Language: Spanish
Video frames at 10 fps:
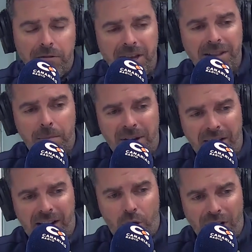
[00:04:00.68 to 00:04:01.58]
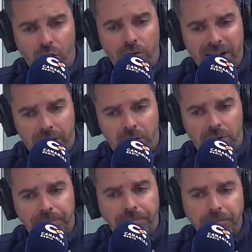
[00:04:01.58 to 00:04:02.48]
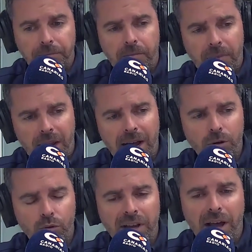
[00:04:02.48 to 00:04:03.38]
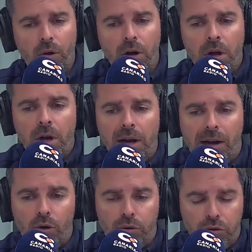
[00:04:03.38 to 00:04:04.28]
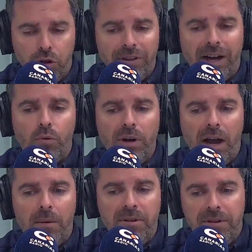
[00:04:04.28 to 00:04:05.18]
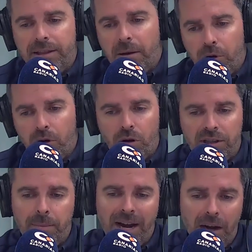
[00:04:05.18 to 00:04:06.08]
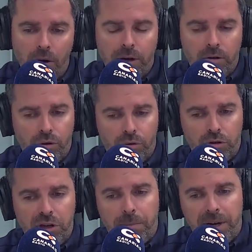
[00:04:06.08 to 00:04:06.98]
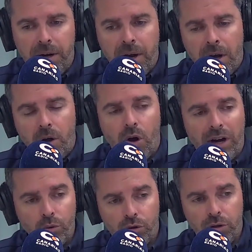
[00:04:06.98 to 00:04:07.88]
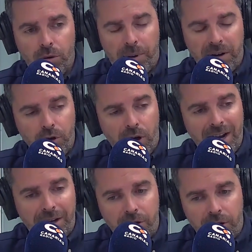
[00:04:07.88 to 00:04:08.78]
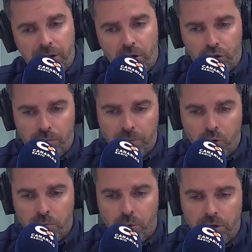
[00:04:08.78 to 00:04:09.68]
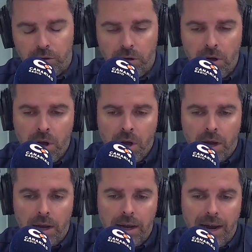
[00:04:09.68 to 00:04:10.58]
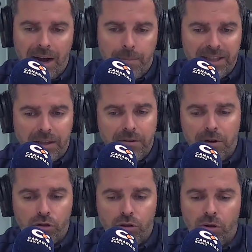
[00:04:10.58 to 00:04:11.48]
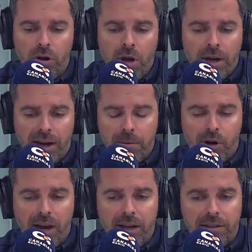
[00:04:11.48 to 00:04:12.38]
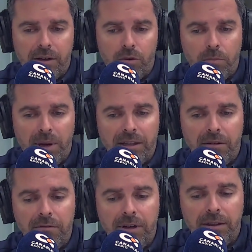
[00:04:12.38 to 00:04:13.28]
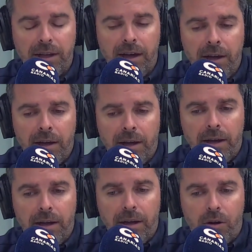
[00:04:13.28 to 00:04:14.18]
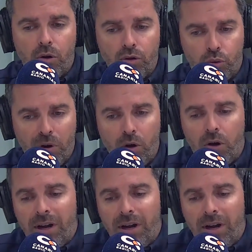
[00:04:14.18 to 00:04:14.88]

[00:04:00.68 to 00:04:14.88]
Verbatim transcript: vivienda. Es verdad que ahora el gobierno ha anunciado la construcción de alguna vivienda. Bueno, no está mal, aunque nosotros siempre los anuncios previos a elecciones los tomamos un poquito eh, a la expectativa. Nosotros creemos que hay que hacer un plan de vivienda con suelo